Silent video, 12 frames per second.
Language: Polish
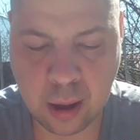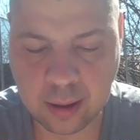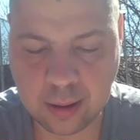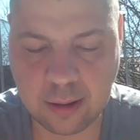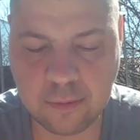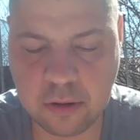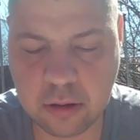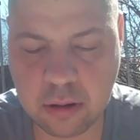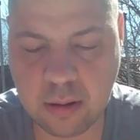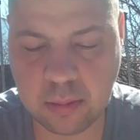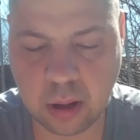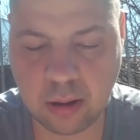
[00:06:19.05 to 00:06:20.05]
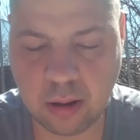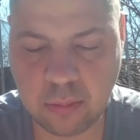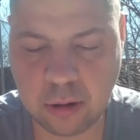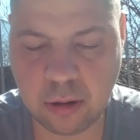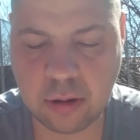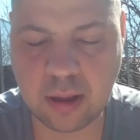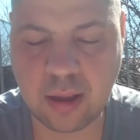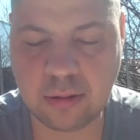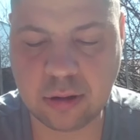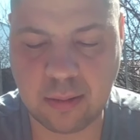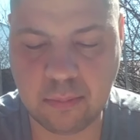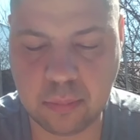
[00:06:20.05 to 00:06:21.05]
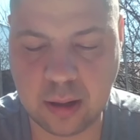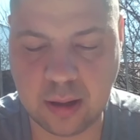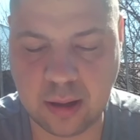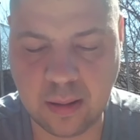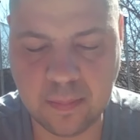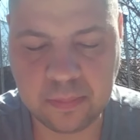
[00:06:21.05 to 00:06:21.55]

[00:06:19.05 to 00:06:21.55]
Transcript: Kiedy wróciłem do domu, rodzice już tam byli.